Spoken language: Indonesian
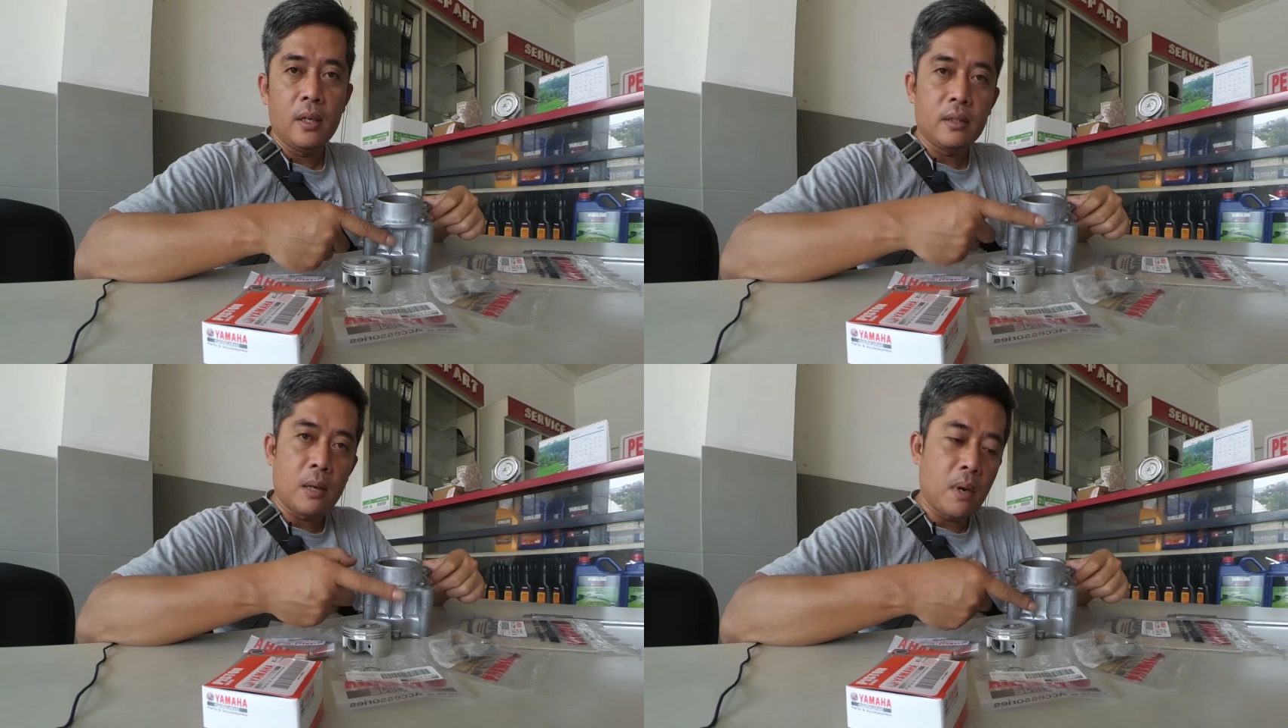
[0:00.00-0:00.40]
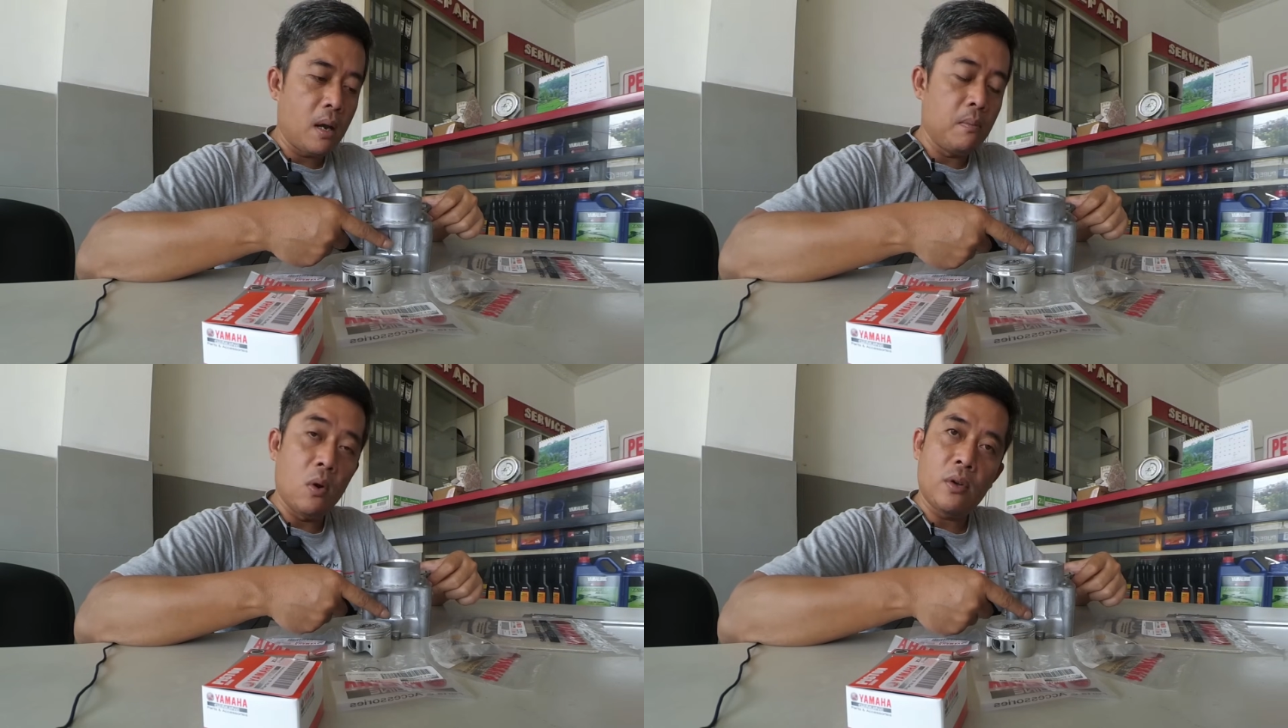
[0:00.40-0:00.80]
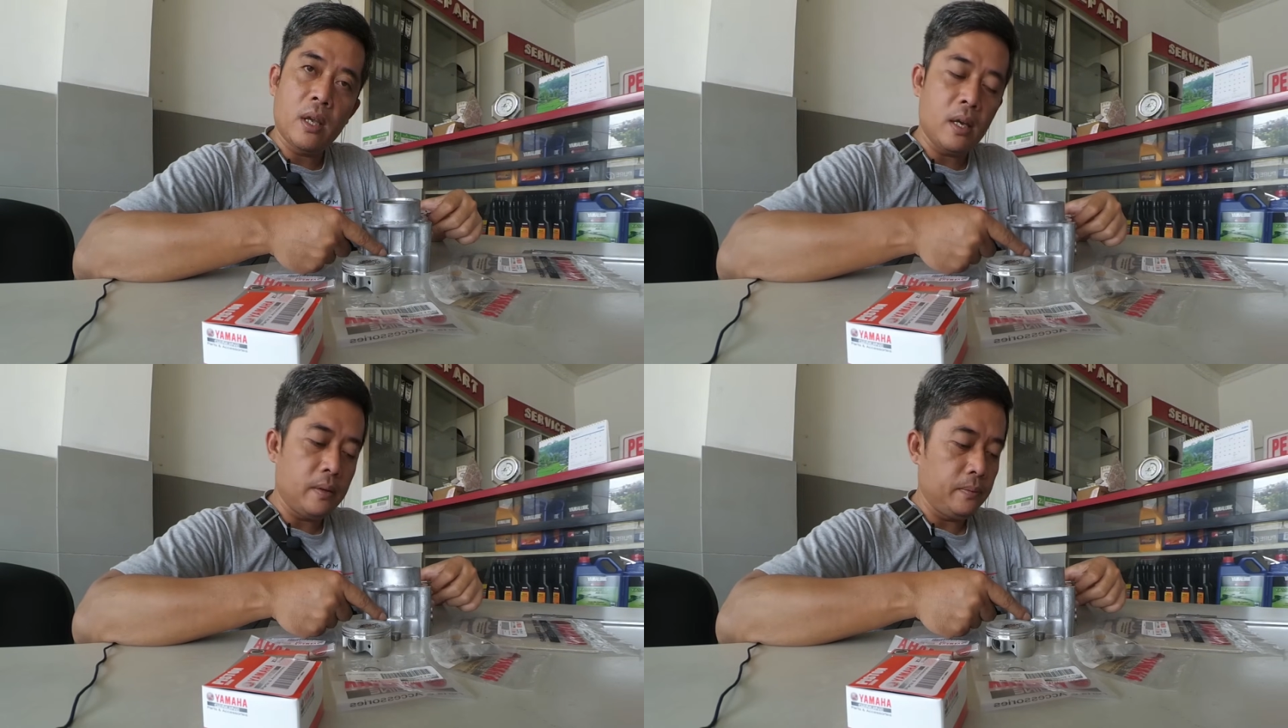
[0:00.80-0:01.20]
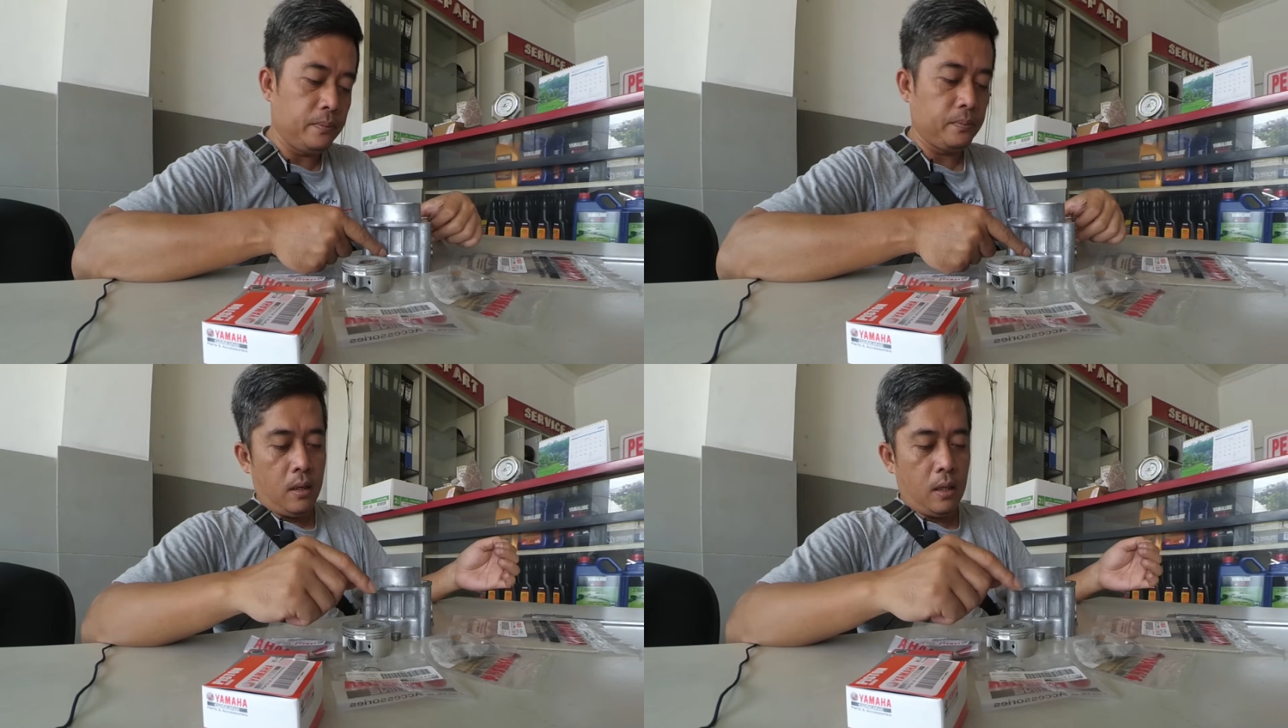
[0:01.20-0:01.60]
sama bloknya
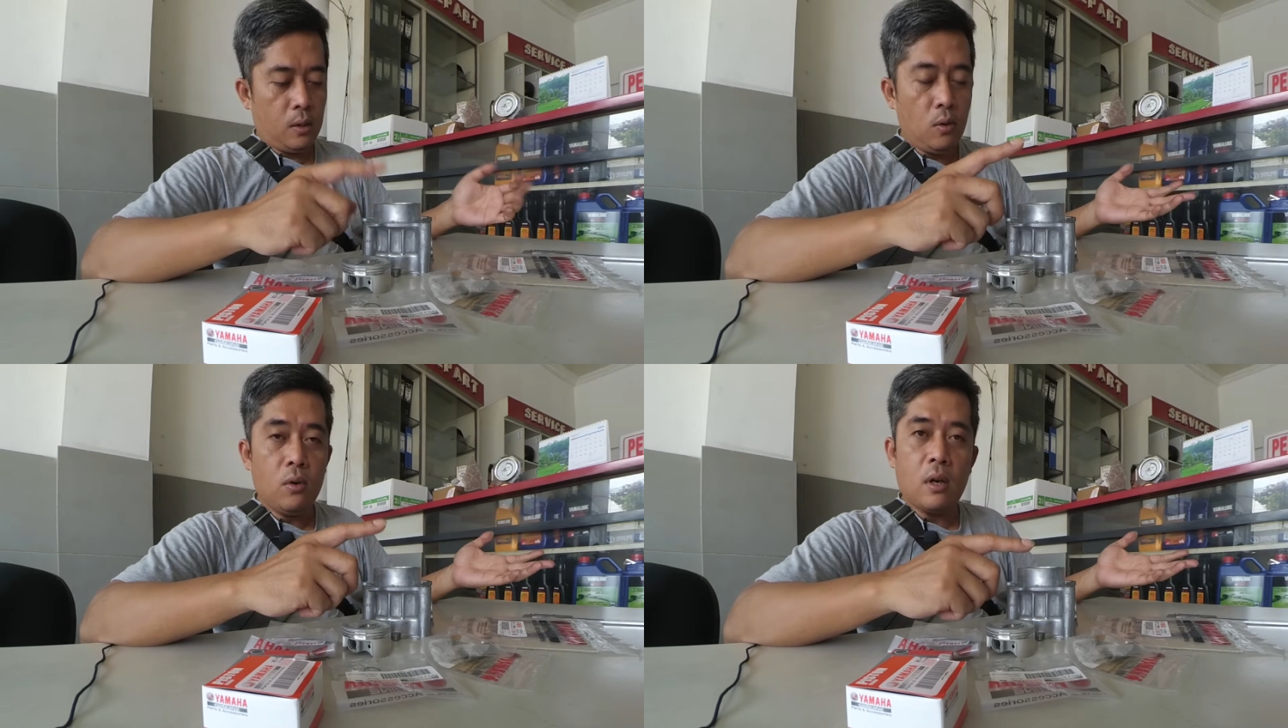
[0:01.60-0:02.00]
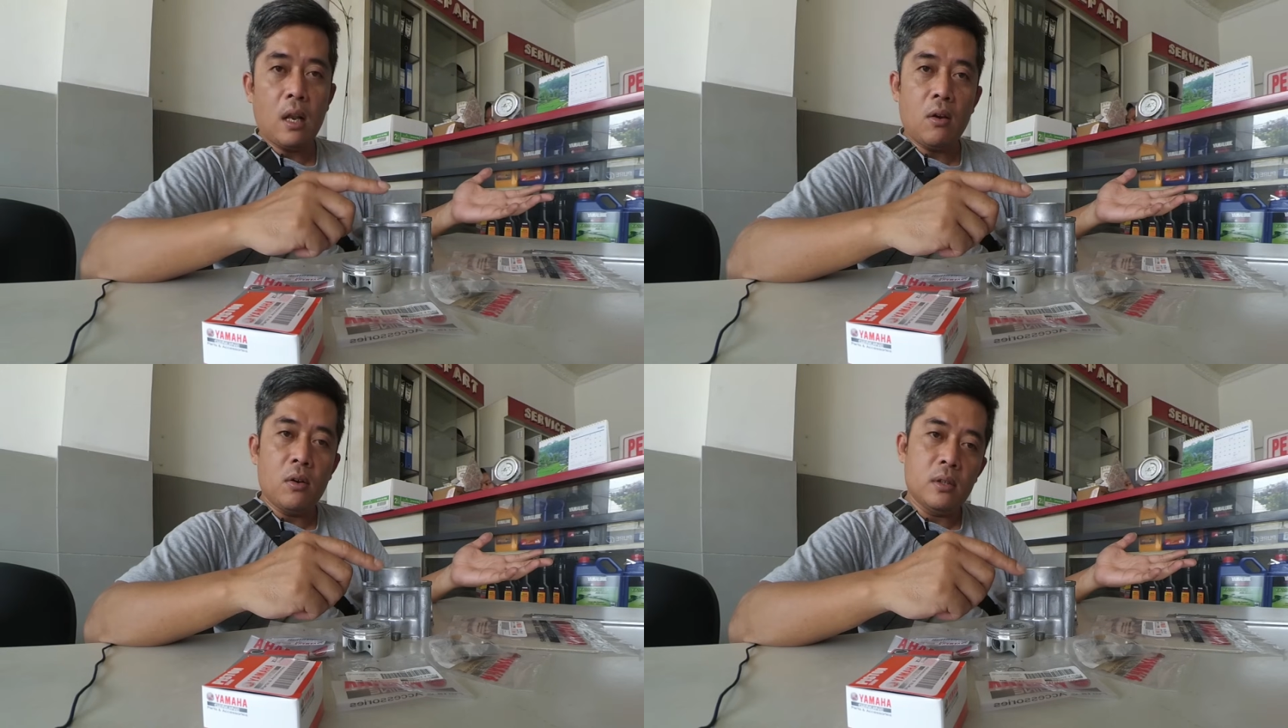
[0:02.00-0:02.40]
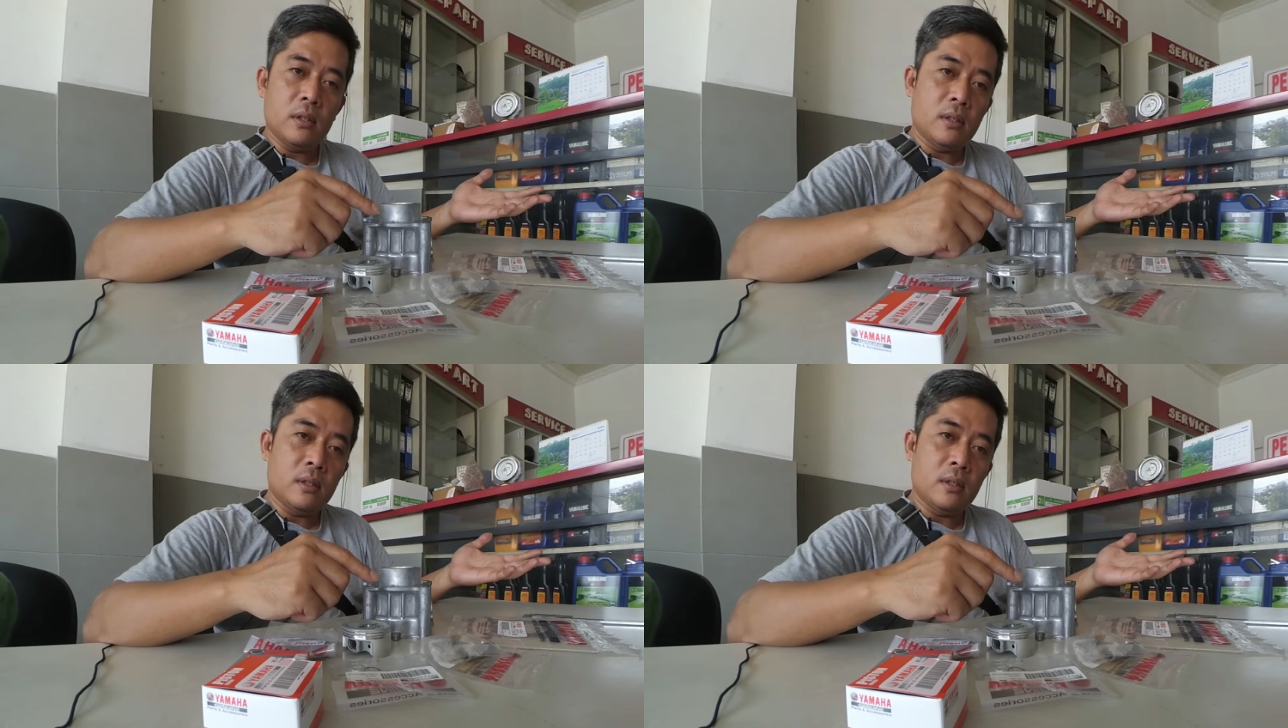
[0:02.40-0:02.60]
itu kalau